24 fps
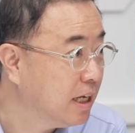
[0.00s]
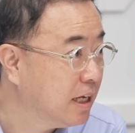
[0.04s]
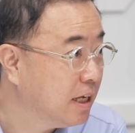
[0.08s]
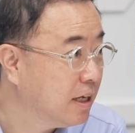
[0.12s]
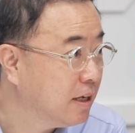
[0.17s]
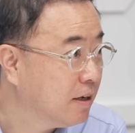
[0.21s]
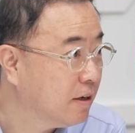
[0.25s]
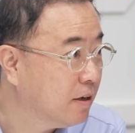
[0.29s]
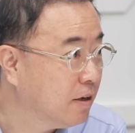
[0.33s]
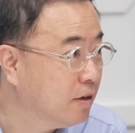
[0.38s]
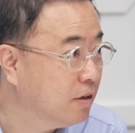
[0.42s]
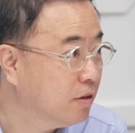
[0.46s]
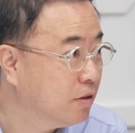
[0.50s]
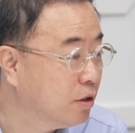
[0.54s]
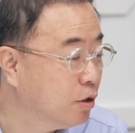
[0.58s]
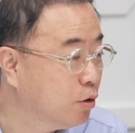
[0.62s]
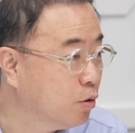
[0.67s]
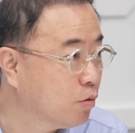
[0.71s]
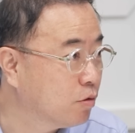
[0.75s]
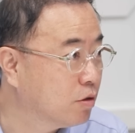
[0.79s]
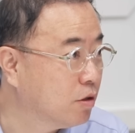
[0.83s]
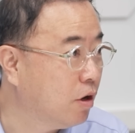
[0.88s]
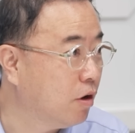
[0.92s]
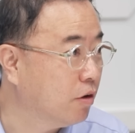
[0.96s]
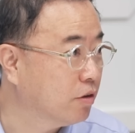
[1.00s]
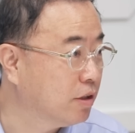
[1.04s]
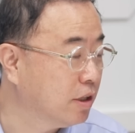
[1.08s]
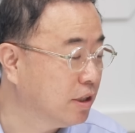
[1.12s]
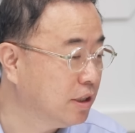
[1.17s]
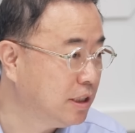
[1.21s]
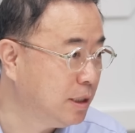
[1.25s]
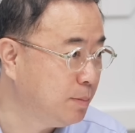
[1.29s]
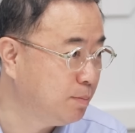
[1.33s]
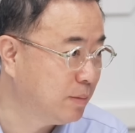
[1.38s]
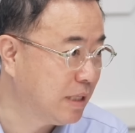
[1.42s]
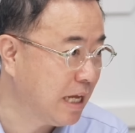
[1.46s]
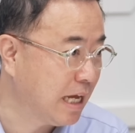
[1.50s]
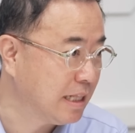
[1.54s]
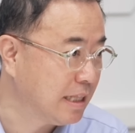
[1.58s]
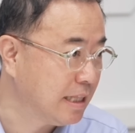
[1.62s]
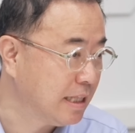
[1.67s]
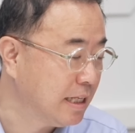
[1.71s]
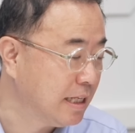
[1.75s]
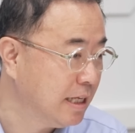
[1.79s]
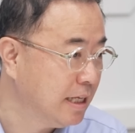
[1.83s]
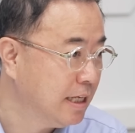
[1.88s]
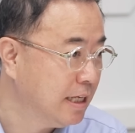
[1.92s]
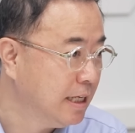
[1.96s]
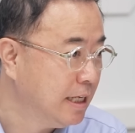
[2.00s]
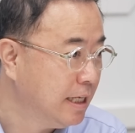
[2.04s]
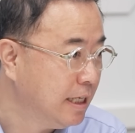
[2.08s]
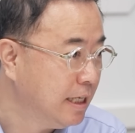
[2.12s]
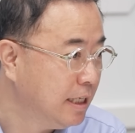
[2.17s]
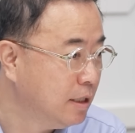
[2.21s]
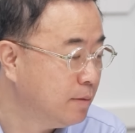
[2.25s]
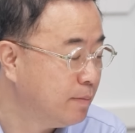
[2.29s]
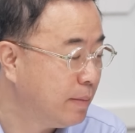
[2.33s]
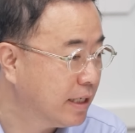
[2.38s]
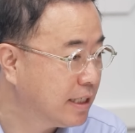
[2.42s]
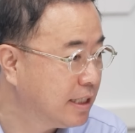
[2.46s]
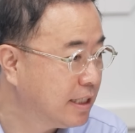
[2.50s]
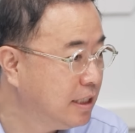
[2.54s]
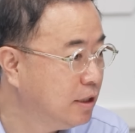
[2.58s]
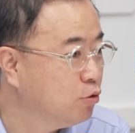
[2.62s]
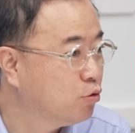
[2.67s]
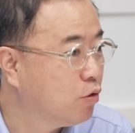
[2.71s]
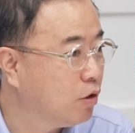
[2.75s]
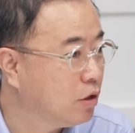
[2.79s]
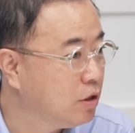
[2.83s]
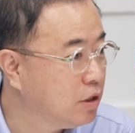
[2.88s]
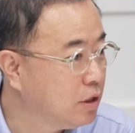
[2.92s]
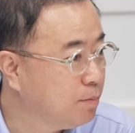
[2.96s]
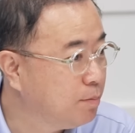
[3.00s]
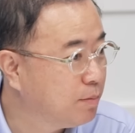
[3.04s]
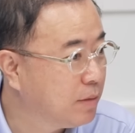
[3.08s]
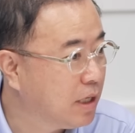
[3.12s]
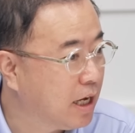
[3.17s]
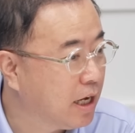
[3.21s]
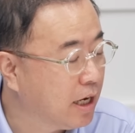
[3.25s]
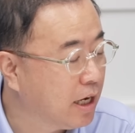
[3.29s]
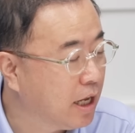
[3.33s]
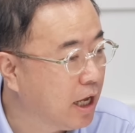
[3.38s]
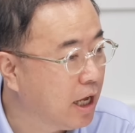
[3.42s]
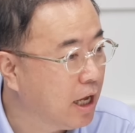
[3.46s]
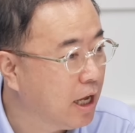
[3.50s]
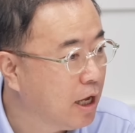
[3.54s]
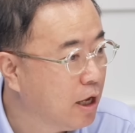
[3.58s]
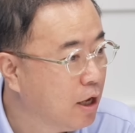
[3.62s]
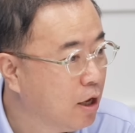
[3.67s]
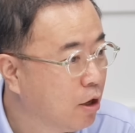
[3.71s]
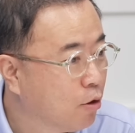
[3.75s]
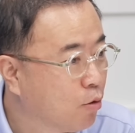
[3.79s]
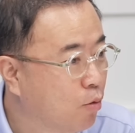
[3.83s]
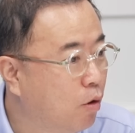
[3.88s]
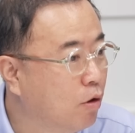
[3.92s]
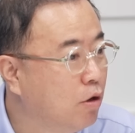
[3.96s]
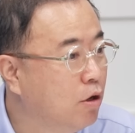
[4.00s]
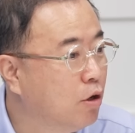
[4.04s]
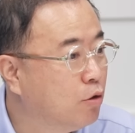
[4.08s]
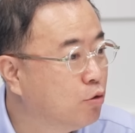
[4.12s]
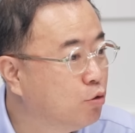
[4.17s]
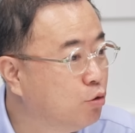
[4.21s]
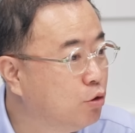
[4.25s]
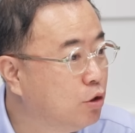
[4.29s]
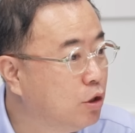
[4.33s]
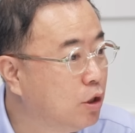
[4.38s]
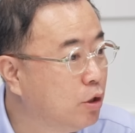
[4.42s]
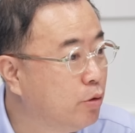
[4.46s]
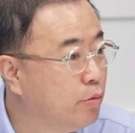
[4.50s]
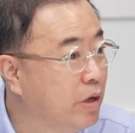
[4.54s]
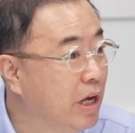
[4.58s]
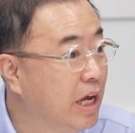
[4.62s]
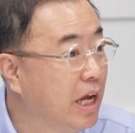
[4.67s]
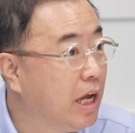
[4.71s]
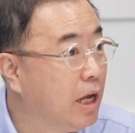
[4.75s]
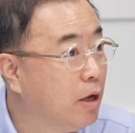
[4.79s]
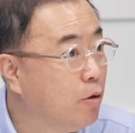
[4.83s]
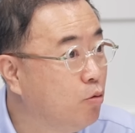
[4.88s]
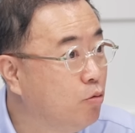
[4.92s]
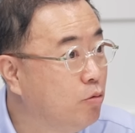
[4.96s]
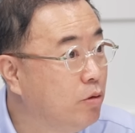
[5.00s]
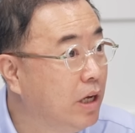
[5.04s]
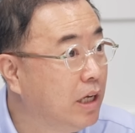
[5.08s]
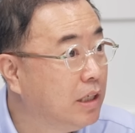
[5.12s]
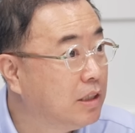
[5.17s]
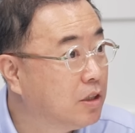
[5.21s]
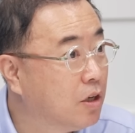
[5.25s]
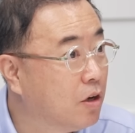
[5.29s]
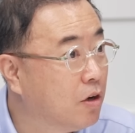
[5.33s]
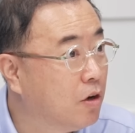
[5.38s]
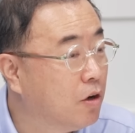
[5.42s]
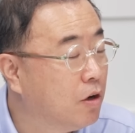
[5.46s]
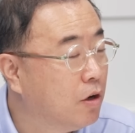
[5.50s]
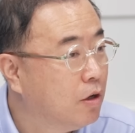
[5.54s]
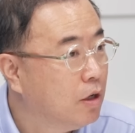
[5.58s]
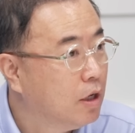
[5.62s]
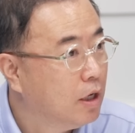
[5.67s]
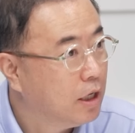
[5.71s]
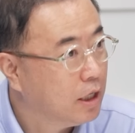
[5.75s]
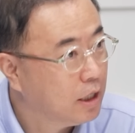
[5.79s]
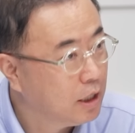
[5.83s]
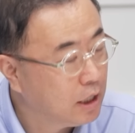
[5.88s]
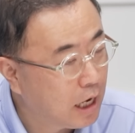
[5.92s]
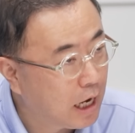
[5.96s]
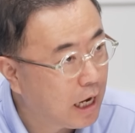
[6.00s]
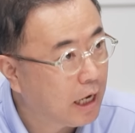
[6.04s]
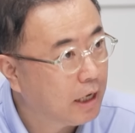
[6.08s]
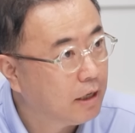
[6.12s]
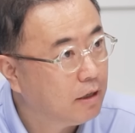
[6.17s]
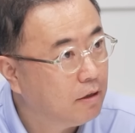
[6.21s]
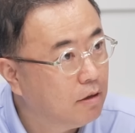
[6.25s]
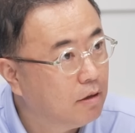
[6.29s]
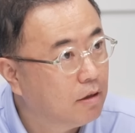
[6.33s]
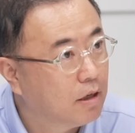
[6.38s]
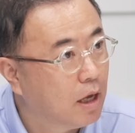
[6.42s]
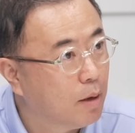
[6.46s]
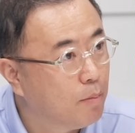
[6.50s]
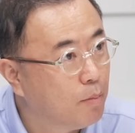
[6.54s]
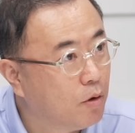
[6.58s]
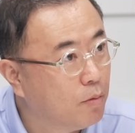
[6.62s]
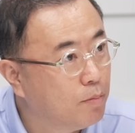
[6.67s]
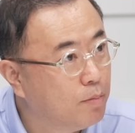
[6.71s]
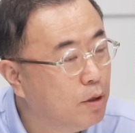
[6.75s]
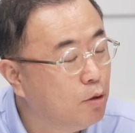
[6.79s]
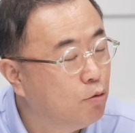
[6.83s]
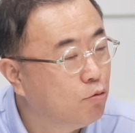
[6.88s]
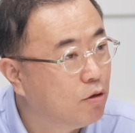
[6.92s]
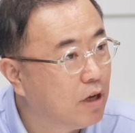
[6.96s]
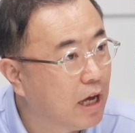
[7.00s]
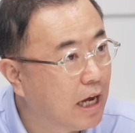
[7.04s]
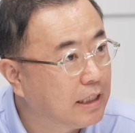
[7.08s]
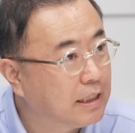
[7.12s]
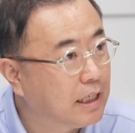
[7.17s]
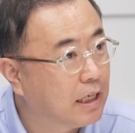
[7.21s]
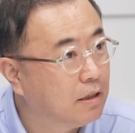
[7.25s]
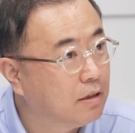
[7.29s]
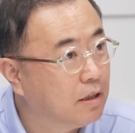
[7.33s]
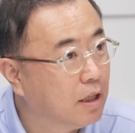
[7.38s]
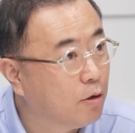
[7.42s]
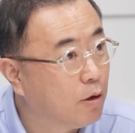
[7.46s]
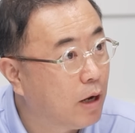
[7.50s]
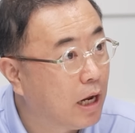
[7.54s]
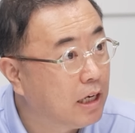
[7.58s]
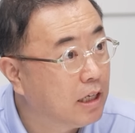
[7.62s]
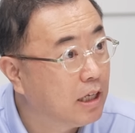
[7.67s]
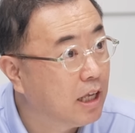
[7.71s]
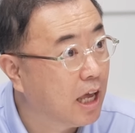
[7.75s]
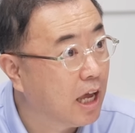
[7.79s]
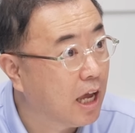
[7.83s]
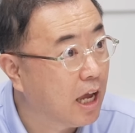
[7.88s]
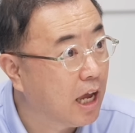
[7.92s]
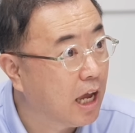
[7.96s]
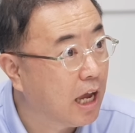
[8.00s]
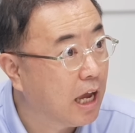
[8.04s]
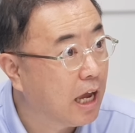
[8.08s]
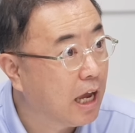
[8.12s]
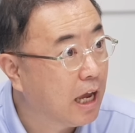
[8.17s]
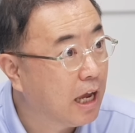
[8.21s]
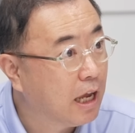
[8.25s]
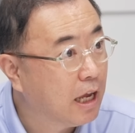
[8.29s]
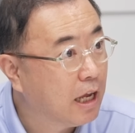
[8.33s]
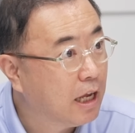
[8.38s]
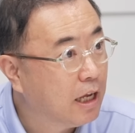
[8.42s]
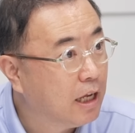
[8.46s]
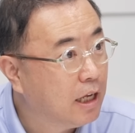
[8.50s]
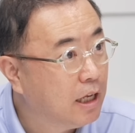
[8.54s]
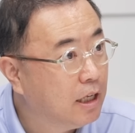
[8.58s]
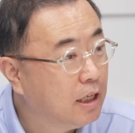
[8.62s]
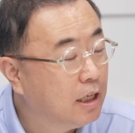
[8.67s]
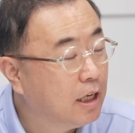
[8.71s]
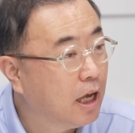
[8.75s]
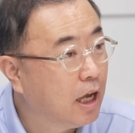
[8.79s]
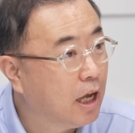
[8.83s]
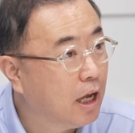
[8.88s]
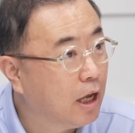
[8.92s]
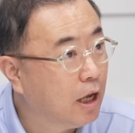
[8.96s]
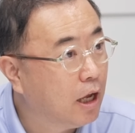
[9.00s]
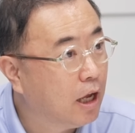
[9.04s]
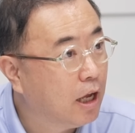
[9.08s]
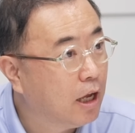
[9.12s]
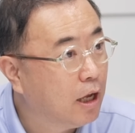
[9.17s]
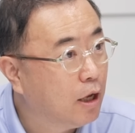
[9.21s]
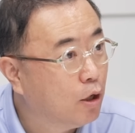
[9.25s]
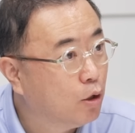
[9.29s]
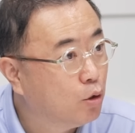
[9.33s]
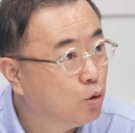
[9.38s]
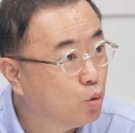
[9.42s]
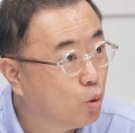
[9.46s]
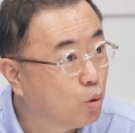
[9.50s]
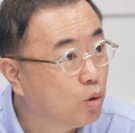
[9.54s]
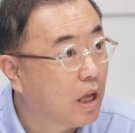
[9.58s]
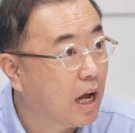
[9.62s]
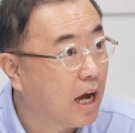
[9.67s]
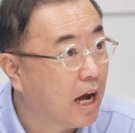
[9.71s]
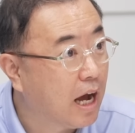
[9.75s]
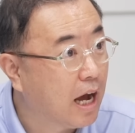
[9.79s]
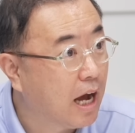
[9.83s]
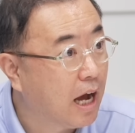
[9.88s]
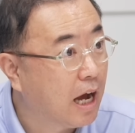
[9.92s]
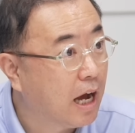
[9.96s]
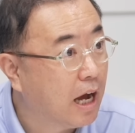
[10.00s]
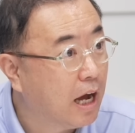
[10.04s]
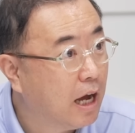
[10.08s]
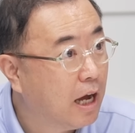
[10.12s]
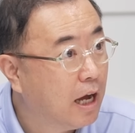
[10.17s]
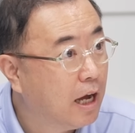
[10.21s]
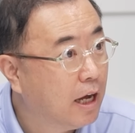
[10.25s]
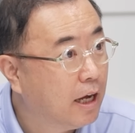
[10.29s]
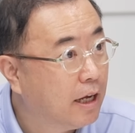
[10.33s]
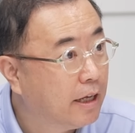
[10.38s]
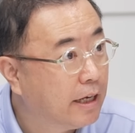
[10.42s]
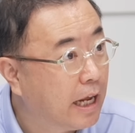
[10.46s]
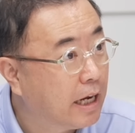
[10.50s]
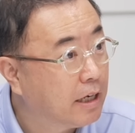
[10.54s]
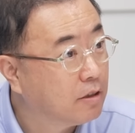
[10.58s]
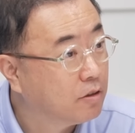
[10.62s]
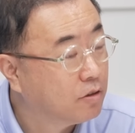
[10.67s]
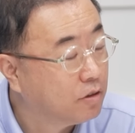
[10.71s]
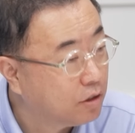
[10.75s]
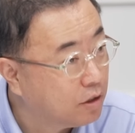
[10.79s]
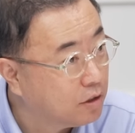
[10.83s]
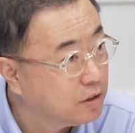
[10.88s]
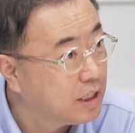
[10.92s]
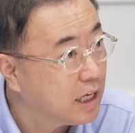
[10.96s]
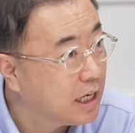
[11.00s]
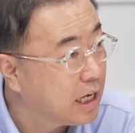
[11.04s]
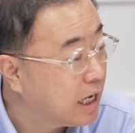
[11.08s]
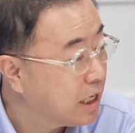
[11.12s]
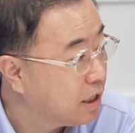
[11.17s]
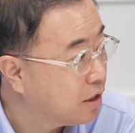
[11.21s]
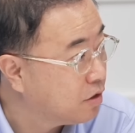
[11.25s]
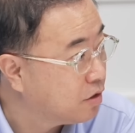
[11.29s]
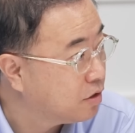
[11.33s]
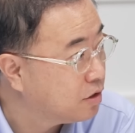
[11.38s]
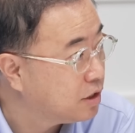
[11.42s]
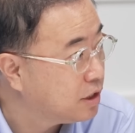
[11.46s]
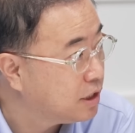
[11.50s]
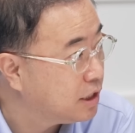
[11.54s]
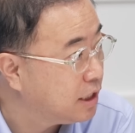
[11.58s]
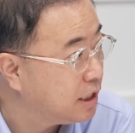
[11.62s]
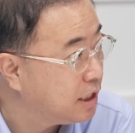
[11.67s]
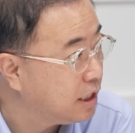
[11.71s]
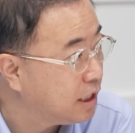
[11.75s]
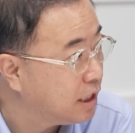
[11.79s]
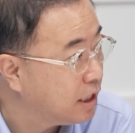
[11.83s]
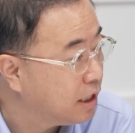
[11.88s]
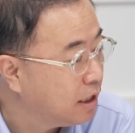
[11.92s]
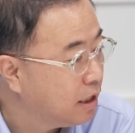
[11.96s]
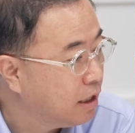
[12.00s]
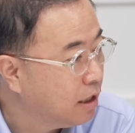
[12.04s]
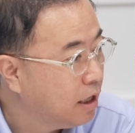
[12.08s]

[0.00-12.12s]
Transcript: 어? 그리고 그 어떤 집단, 이른바 기득권 집단의 권력 유지를 위해, 위해서, 야, 이렇게 뭐 미국이 하자는 대로 하는 게 이게 좋다라는 그런 생각인 건지,